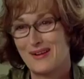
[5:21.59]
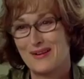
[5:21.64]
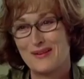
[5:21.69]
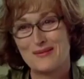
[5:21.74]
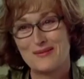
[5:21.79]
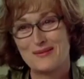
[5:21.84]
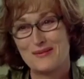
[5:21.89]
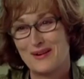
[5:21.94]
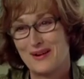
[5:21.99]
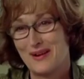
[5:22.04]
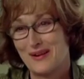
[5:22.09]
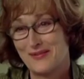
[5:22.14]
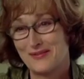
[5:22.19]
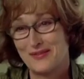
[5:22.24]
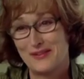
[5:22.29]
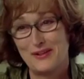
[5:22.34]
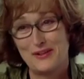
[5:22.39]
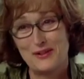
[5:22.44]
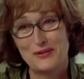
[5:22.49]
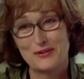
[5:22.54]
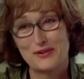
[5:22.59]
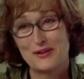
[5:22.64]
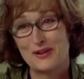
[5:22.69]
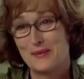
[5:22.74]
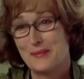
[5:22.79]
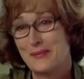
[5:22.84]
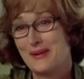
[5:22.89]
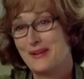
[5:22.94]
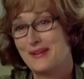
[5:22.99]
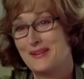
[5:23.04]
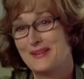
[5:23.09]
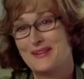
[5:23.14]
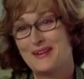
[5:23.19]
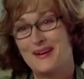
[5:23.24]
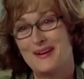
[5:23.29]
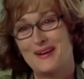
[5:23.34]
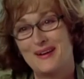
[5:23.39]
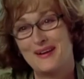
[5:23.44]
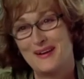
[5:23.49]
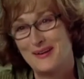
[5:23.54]
Oh, Rafi, vous revenez
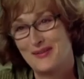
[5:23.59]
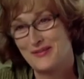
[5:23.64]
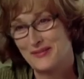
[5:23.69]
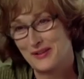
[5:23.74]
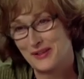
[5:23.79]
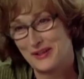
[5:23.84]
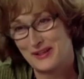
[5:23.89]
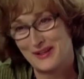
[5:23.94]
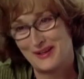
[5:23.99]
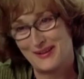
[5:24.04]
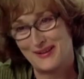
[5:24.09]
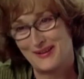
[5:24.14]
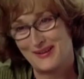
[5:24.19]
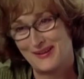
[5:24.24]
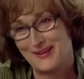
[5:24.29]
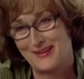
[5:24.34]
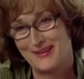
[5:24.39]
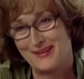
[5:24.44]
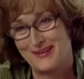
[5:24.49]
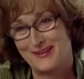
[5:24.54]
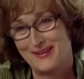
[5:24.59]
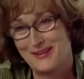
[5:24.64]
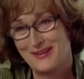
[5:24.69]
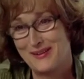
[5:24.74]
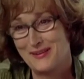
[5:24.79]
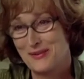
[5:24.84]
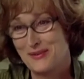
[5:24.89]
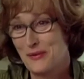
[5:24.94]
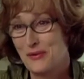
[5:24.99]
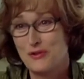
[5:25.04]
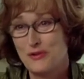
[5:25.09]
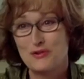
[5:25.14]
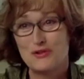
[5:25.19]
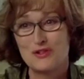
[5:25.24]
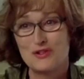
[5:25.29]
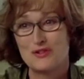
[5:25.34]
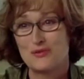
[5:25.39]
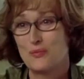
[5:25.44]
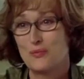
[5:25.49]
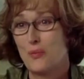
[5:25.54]
enfin à la vie. Aujourd'hui,
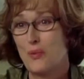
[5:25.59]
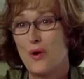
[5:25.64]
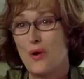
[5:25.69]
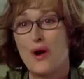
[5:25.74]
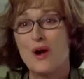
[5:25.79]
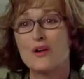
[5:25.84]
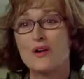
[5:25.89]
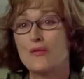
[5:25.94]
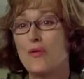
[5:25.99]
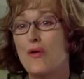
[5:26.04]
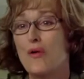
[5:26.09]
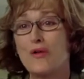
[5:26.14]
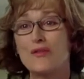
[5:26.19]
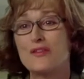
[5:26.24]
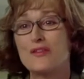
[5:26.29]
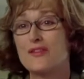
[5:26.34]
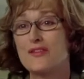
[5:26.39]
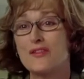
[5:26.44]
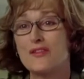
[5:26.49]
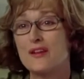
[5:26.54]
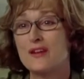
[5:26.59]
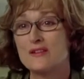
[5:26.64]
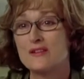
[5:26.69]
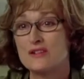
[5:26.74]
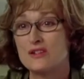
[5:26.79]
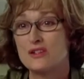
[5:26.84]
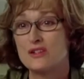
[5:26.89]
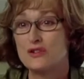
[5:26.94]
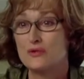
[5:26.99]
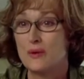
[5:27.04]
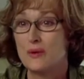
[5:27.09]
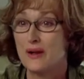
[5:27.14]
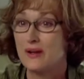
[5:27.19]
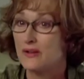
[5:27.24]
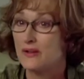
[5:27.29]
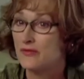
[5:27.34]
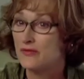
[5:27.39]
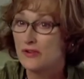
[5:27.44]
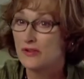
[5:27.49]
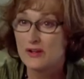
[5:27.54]
vous avez envie de toutes les
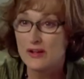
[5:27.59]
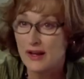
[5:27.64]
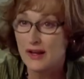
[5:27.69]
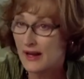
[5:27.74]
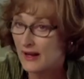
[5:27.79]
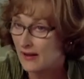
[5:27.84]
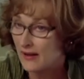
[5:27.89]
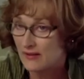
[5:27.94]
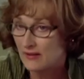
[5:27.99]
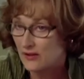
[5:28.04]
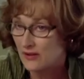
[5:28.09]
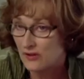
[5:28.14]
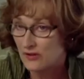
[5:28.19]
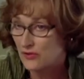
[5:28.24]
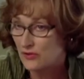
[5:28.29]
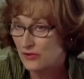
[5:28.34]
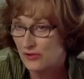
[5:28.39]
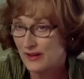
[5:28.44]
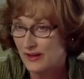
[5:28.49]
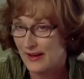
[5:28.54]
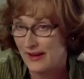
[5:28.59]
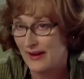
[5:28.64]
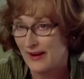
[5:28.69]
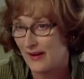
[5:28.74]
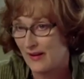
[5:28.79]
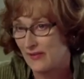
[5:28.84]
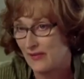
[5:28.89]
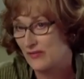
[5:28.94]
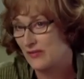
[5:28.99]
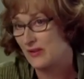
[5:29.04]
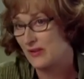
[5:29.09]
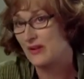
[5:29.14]
choses auxquelles vous aviez renoncé et que vous pouviez